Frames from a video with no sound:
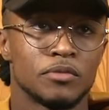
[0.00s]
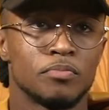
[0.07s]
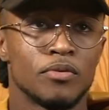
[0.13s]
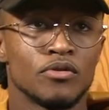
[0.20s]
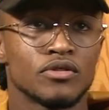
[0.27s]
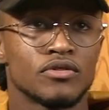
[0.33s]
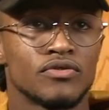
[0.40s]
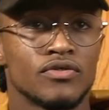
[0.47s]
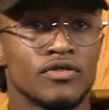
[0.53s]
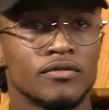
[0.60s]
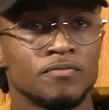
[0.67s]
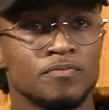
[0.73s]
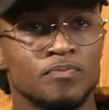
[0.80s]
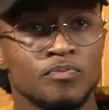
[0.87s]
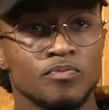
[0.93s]
جوبونس
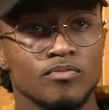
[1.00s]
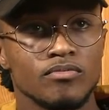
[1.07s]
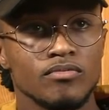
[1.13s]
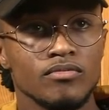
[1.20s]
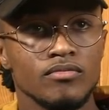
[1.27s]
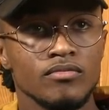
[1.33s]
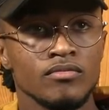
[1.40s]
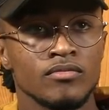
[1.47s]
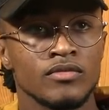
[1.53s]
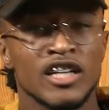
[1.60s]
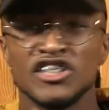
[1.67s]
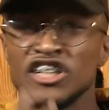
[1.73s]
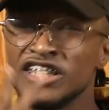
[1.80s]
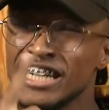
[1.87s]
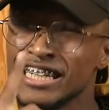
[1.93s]

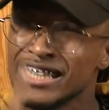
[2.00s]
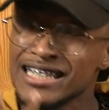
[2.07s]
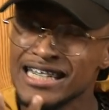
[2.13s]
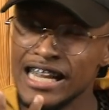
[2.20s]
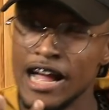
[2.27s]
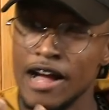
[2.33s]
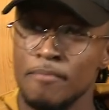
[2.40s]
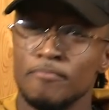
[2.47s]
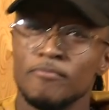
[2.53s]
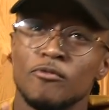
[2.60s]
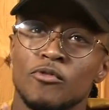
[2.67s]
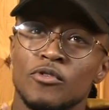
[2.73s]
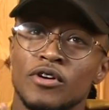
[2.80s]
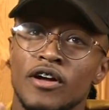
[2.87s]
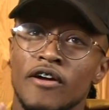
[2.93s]
كانت عندي 11 عام
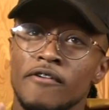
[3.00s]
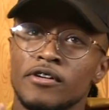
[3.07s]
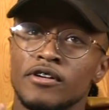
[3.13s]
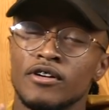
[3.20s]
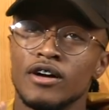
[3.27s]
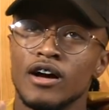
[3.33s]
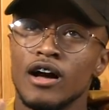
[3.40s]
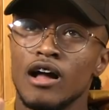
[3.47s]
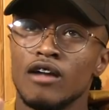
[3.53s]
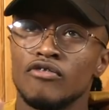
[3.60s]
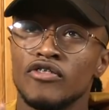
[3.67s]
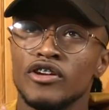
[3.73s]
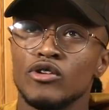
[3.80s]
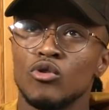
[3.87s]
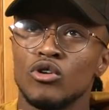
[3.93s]

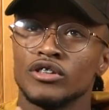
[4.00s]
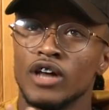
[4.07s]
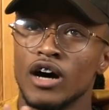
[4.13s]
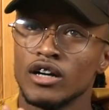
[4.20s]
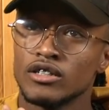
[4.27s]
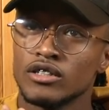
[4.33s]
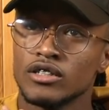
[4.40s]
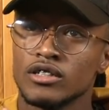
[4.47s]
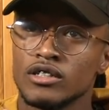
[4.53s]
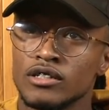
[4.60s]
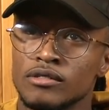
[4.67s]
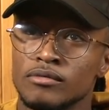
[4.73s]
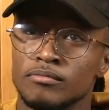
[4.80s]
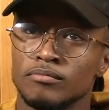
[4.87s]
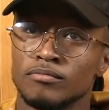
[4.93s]
2011
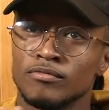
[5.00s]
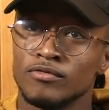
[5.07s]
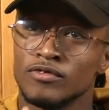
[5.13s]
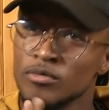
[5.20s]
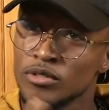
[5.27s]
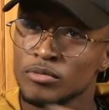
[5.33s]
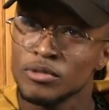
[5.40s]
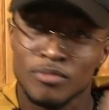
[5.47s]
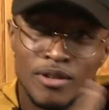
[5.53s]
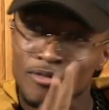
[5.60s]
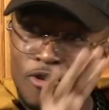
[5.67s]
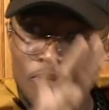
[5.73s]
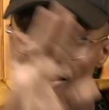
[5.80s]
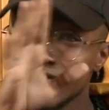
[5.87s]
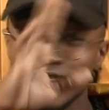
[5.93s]
فهمت باش
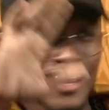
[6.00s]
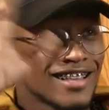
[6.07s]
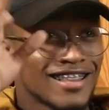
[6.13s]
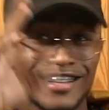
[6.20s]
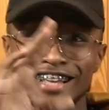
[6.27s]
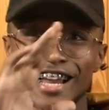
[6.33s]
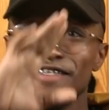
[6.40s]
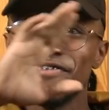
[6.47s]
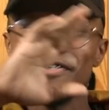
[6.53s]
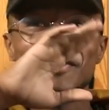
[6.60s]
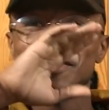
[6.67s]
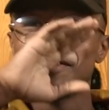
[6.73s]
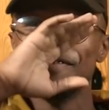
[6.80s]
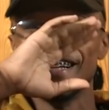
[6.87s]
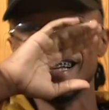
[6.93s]
نقول لك القدر ديال
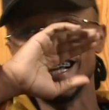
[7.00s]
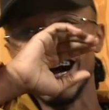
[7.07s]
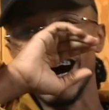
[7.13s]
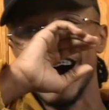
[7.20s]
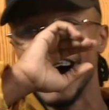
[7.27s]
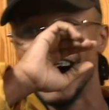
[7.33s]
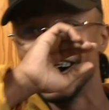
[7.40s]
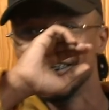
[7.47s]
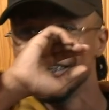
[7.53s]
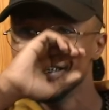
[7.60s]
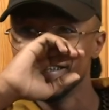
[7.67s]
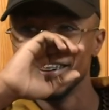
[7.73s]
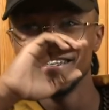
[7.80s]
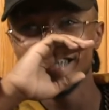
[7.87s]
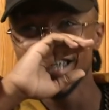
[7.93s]
2008
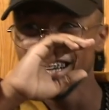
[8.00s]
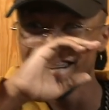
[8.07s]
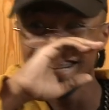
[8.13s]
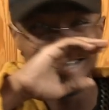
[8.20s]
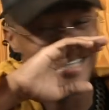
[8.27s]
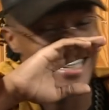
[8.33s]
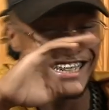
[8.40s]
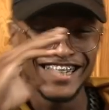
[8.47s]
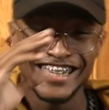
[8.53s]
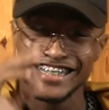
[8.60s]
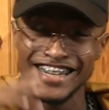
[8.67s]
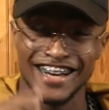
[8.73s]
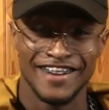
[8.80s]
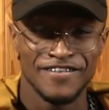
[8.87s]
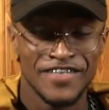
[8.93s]
فهمت انا
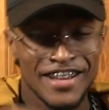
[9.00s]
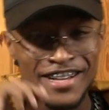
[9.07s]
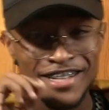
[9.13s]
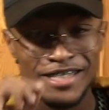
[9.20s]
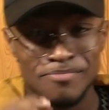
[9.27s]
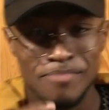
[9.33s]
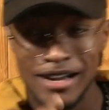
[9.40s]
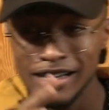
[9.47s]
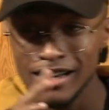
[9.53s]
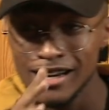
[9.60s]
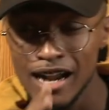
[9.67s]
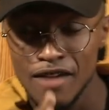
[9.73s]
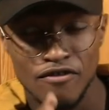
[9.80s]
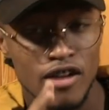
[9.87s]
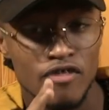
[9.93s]
جكنيش سمعت
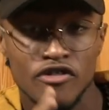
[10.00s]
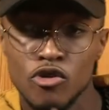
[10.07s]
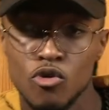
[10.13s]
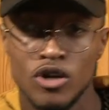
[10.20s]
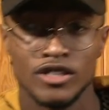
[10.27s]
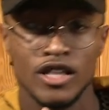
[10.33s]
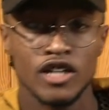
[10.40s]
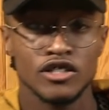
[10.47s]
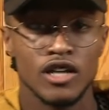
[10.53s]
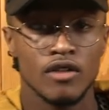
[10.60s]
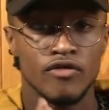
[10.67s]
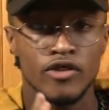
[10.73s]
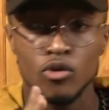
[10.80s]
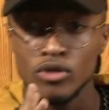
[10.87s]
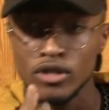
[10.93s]
الراب 2011
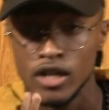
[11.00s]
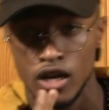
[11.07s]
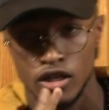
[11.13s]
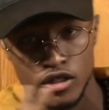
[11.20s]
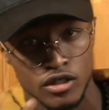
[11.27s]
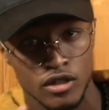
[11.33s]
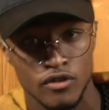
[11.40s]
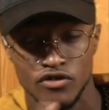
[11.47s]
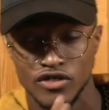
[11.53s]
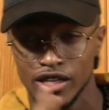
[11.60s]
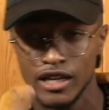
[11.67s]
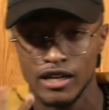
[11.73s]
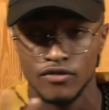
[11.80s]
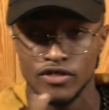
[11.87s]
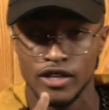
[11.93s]
2012 في
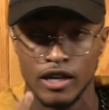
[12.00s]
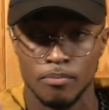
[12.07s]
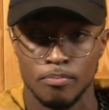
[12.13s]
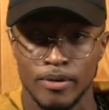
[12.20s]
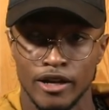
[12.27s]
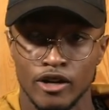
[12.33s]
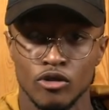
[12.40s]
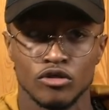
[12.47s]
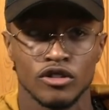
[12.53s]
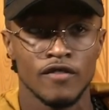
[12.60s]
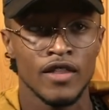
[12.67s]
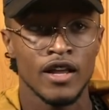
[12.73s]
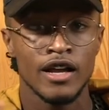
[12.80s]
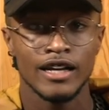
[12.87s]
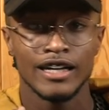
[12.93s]
ذاك في ذاك البيريود
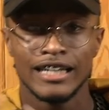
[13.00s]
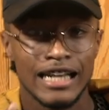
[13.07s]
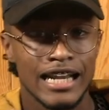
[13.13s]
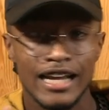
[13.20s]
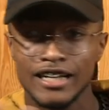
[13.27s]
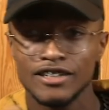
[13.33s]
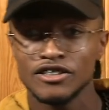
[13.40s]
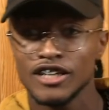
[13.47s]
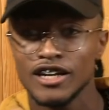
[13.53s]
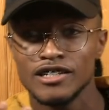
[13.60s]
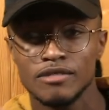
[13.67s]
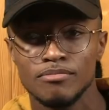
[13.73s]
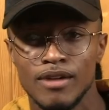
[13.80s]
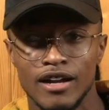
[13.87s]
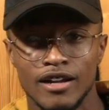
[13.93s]
قلت لك كنت
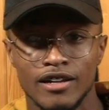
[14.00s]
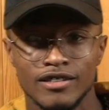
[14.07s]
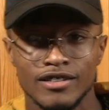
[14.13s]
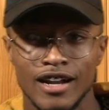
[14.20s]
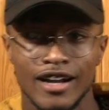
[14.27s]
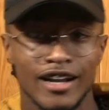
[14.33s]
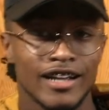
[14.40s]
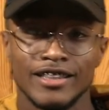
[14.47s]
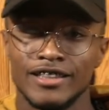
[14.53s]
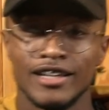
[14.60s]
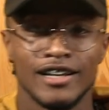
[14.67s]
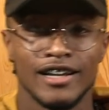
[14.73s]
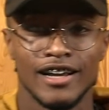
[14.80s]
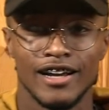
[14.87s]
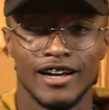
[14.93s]
كنسمع تراكات
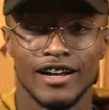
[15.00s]
ديال